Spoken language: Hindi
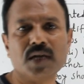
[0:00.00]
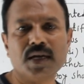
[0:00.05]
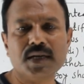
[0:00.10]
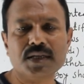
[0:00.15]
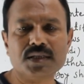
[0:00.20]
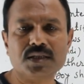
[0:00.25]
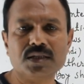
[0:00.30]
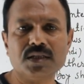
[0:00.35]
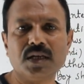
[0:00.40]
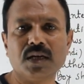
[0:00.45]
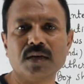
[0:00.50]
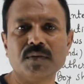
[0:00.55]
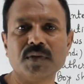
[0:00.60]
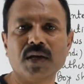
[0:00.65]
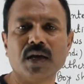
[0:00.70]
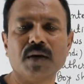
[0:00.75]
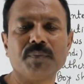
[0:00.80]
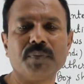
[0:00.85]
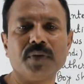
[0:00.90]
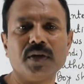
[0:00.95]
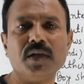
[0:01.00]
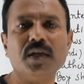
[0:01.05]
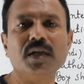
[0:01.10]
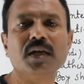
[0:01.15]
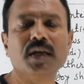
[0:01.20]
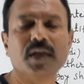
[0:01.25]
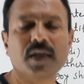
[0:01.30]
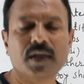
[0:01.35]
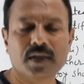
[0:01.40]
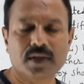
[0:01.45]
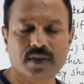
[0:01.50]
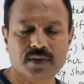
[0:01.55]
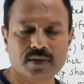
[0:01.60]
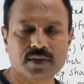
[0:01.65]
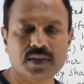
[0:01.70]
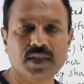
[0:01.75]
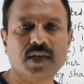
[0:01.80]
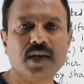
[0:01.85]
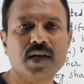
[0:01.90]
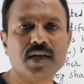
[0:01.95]
सारी चीज़ें हम यहाँ
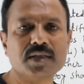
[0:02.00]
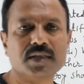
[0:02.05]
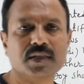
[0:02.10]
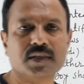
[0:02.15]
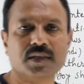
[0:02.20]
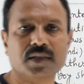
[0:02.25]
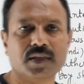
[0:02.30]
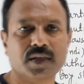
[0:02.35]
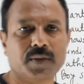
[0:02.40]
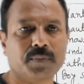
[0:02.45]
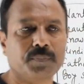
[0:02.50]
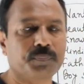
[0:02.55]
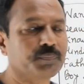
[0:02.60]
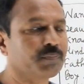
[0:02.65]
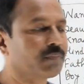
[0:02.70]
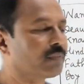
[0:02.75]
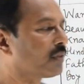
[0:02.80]
पर दिखा सकते हैं